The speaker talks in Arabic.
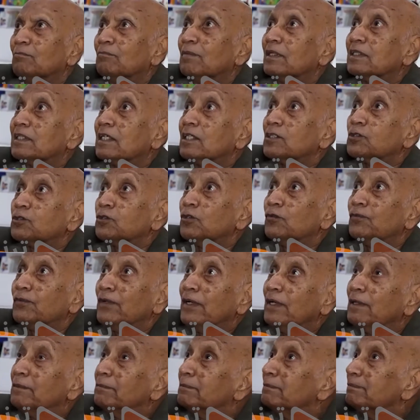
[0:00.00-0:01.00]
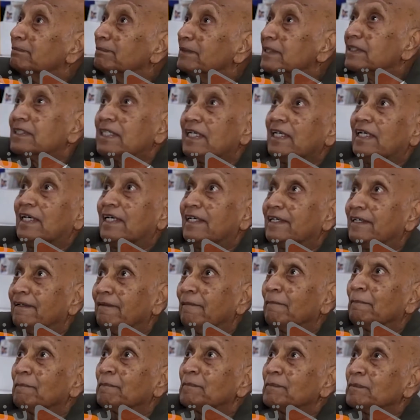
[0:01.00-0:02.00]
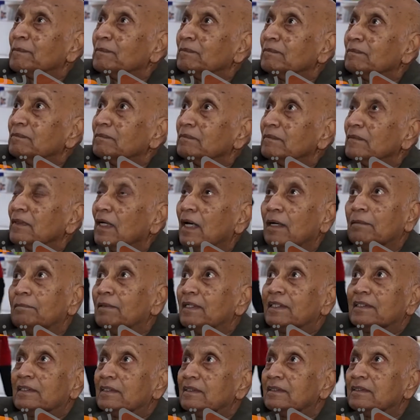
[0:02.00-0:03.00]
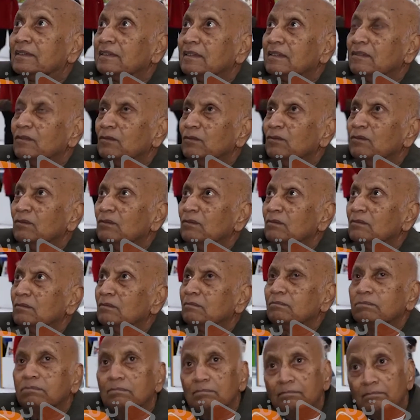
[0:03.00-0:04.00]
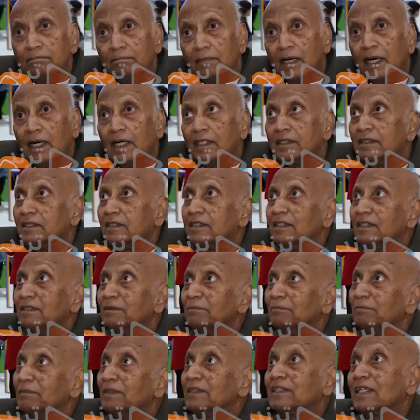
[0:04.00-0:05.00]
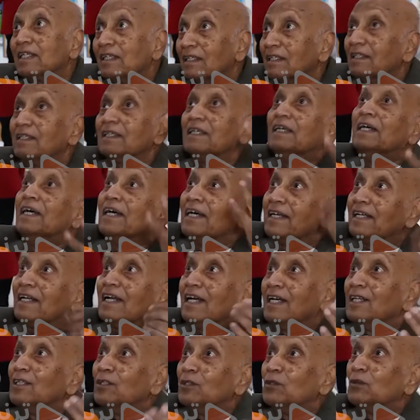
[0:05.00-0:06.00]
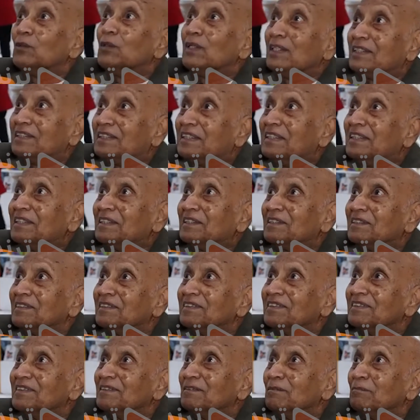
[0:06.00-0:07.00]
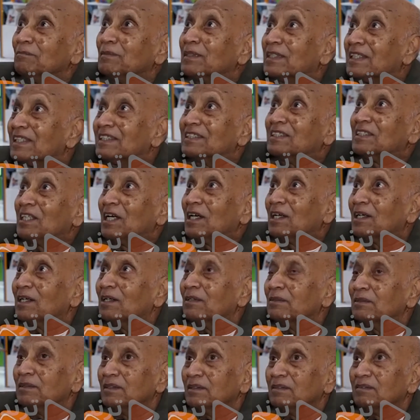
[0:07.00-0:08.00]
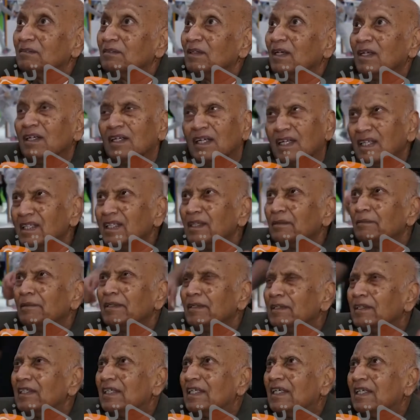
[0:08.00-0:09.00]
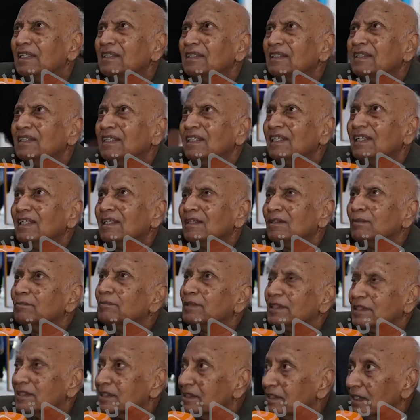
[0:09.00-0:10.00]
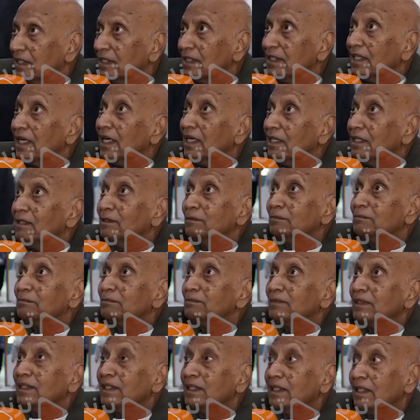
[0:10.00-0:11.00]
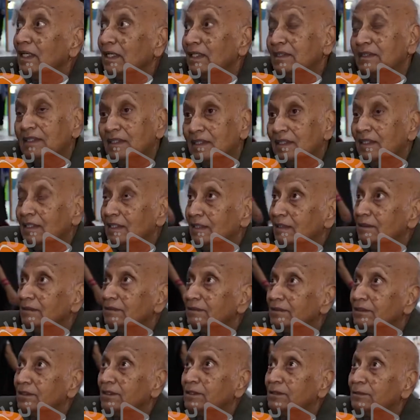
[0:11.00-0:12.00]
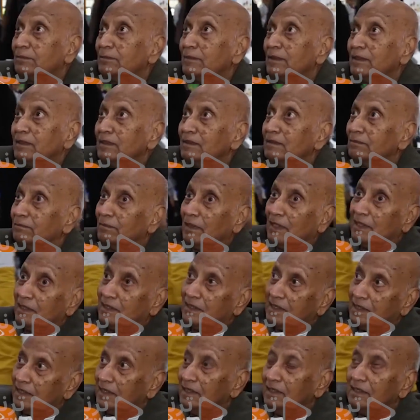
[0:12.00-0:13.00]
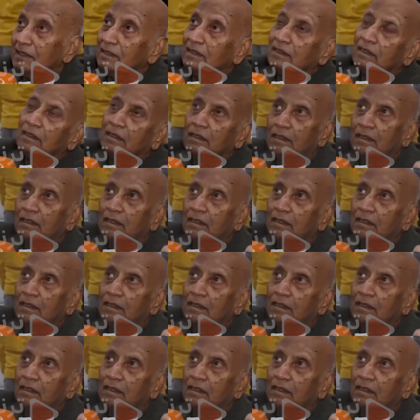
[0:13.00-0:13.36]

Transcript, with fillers: ما أشوفها مثله أبدا ما أدري متى راح يولد مثل شارعي احنا ما هنا بس العلم لياته شو اسمه مال دين